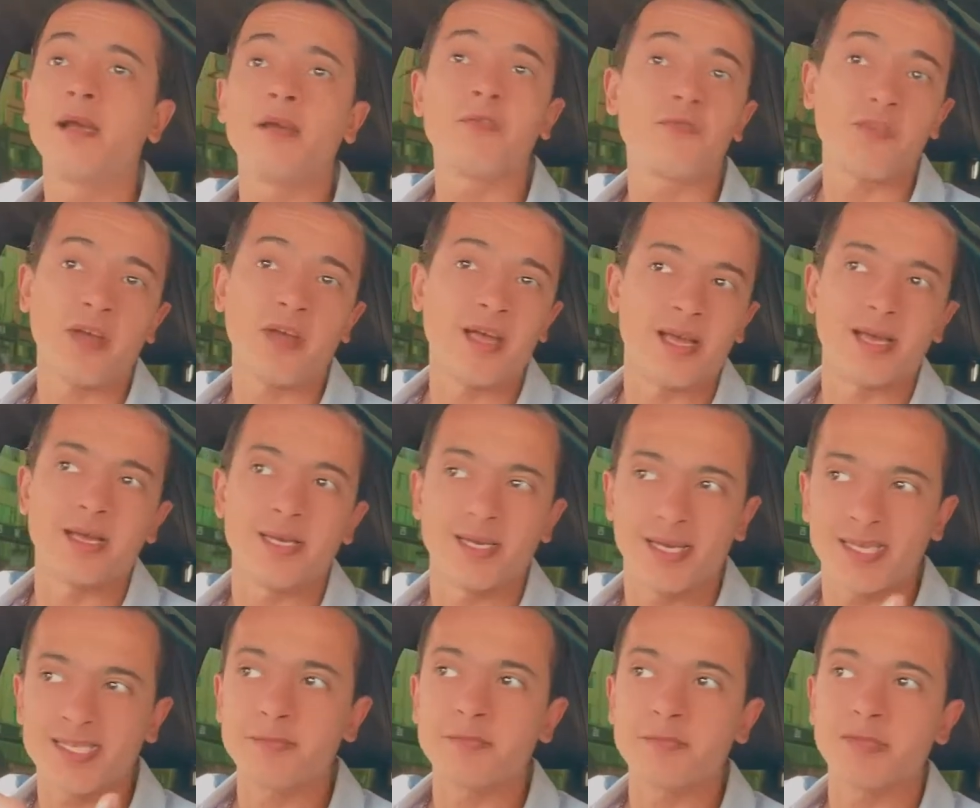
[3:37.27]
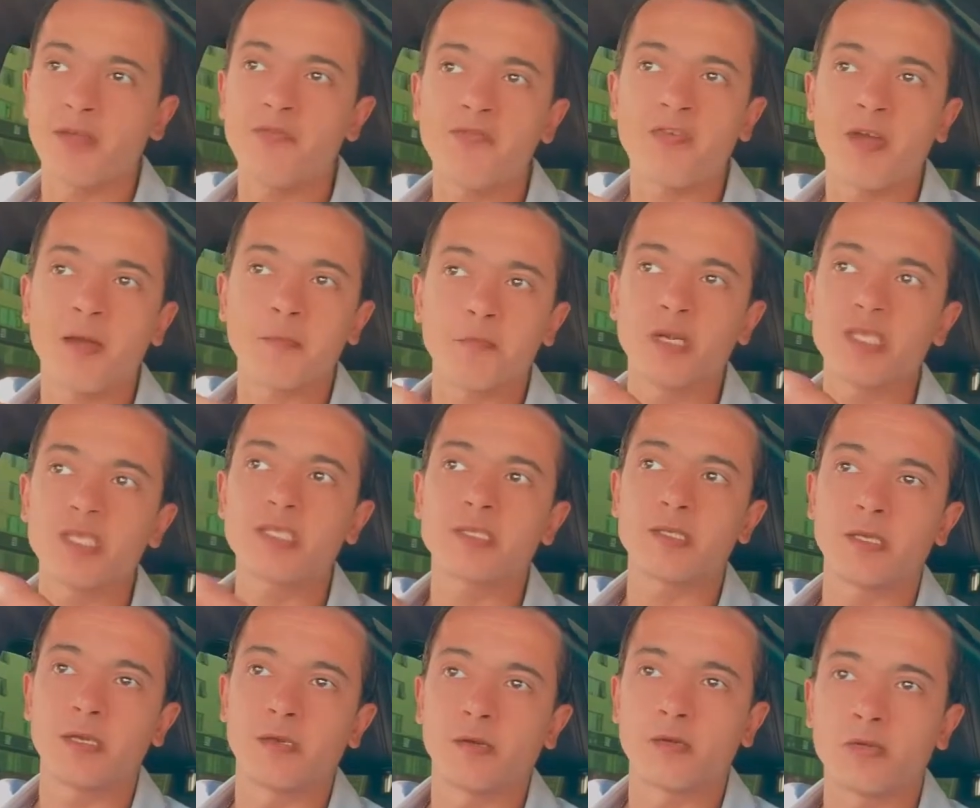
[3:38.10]
فلازم تفهم
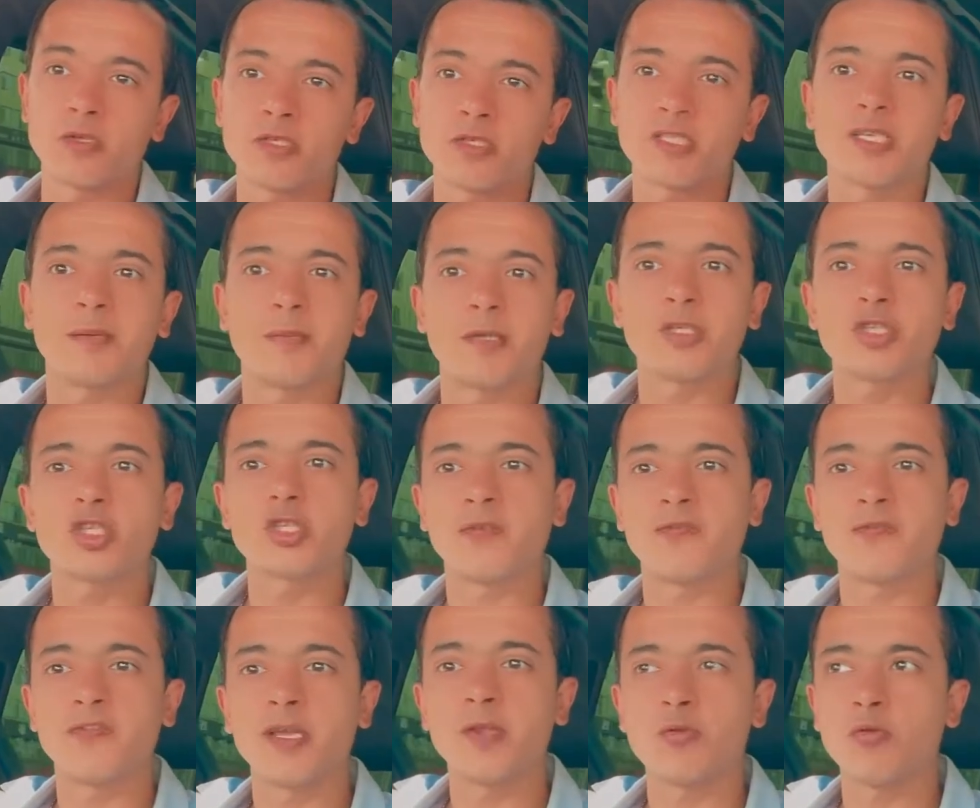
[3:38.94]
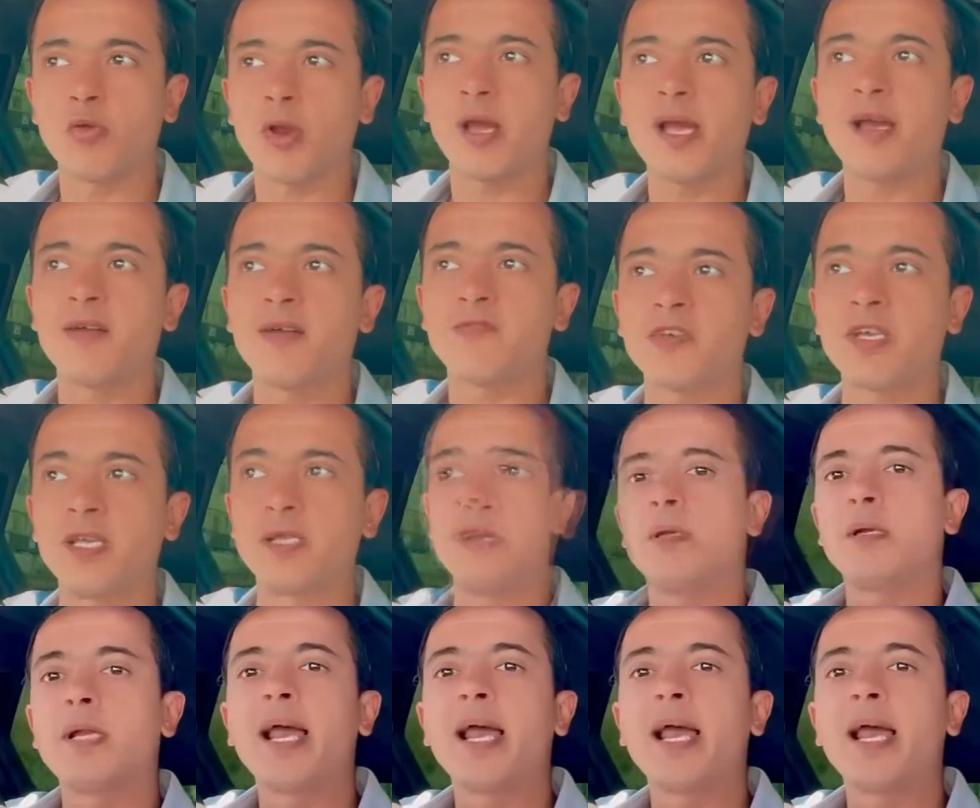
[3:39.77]
بس القصه ماشيه فين ورايحه فين